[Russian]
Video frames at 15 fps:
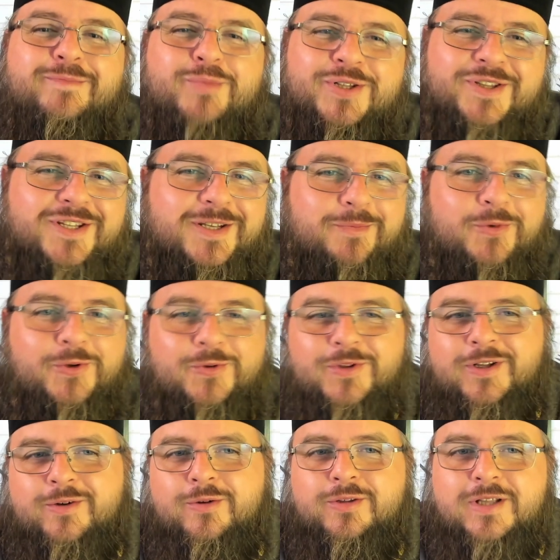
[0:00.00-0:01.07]
в пандемию
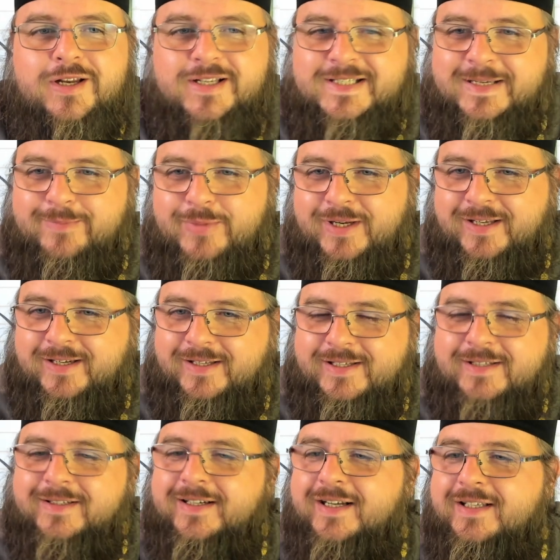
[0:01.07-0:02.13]
народ резко
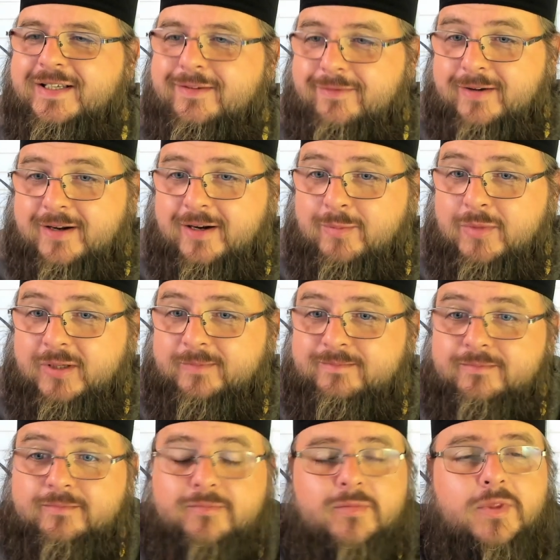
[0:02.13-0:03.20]
прекратил ходить в храмы.
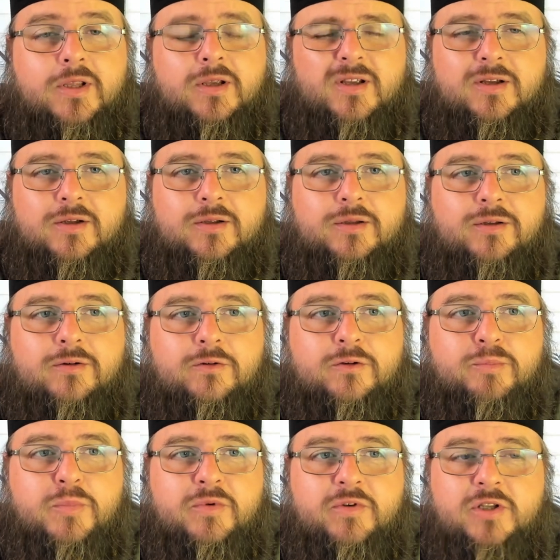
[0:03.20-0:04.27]
Но
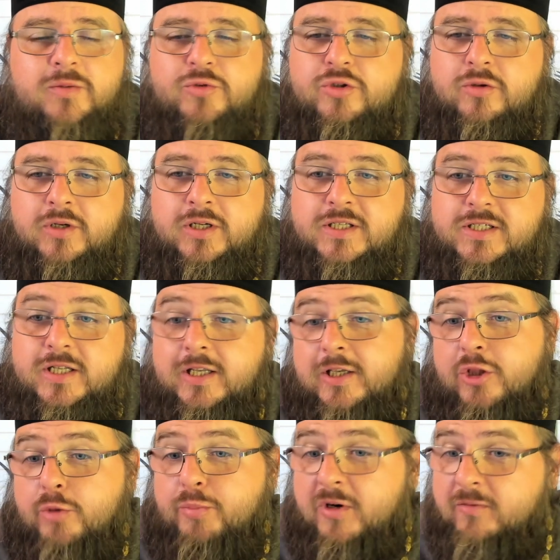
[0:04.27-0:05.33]
вот мы видим, что
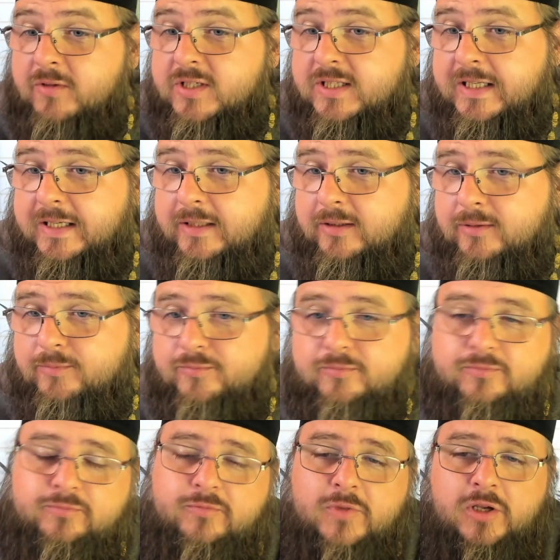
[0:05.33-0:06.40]
Константинополь выстоял.
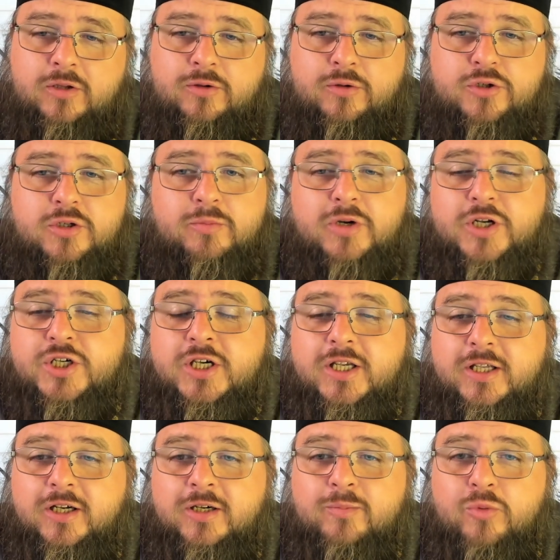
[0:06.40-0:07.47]
То есть
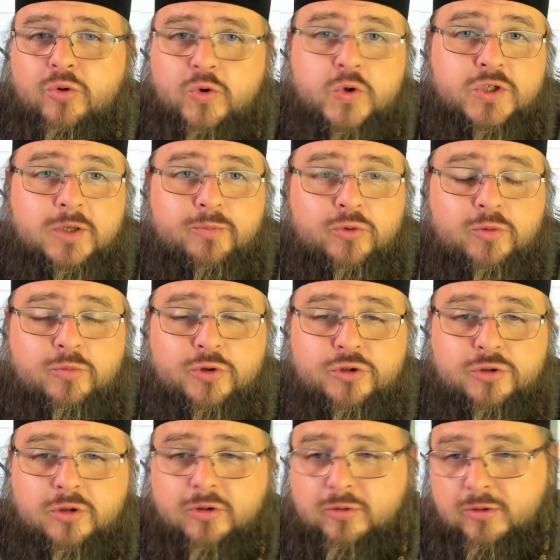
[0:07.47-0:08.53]
обращение к Богу за
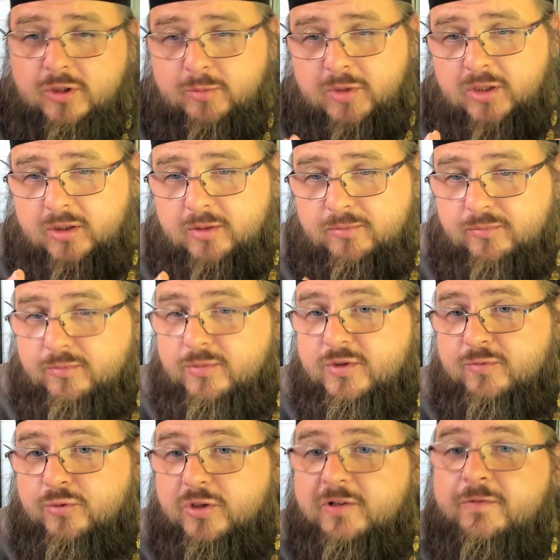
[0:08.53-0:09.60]
помощью, оно имело
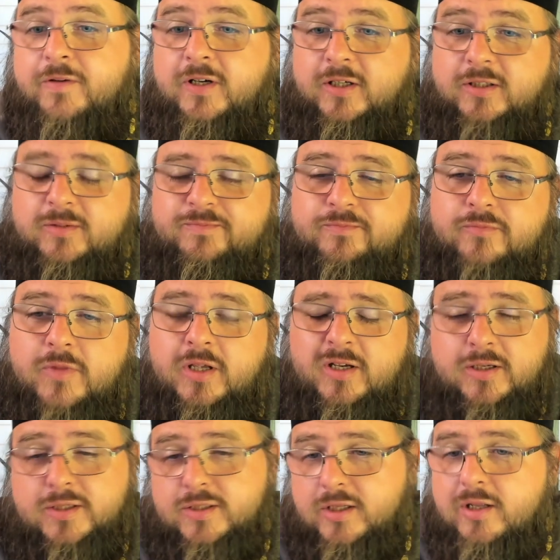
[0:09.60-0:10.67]
свой эффект.
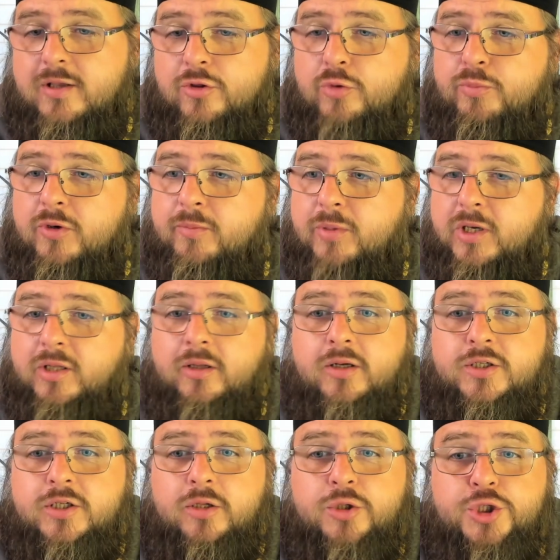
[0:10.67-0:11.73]
И Константинополь
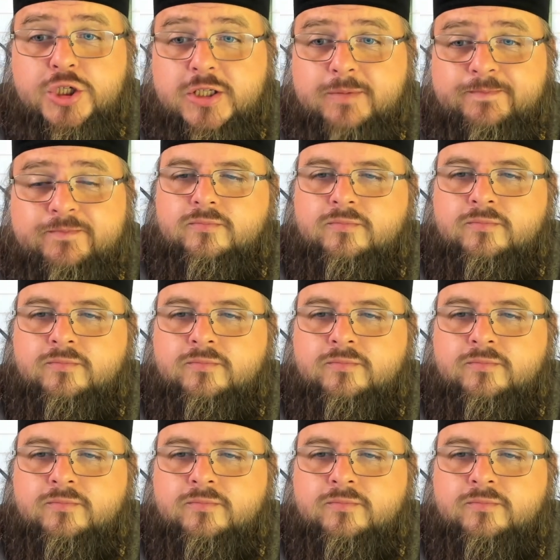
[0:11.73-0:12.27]
продолжал жить.